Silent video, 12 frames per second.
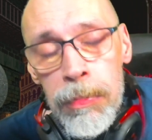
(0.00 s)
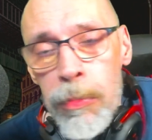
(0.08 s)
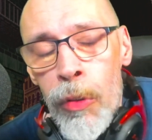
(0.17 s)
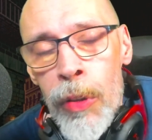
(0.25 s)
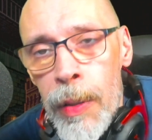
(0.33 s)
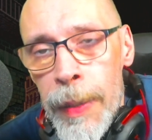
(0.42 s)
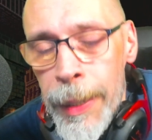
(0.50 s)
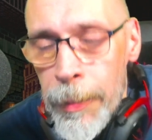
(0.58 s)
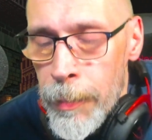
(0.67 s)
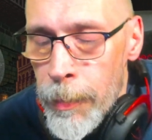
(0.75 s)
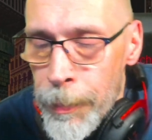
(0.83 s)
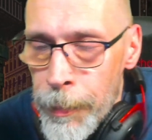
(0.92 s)
on s'entaille.
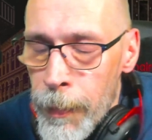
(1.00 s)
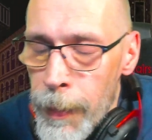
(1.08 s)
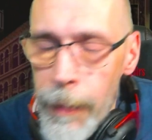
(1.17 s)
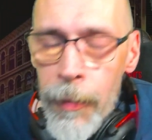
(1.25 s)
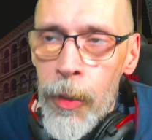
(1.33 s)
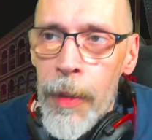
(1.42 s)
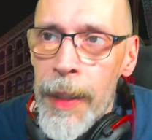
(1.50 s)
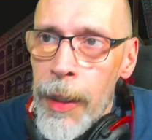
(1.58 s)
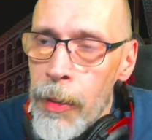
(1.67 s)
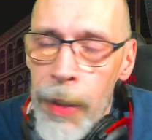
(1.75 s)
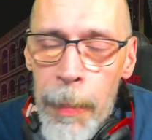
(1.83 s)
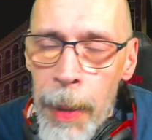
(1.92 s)
On s'entaille
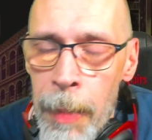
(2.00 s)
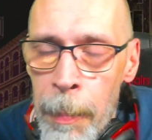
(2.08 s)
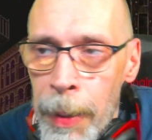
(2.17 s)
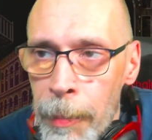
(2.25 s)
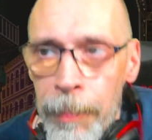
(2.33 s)
qu'on t'appelle même pas.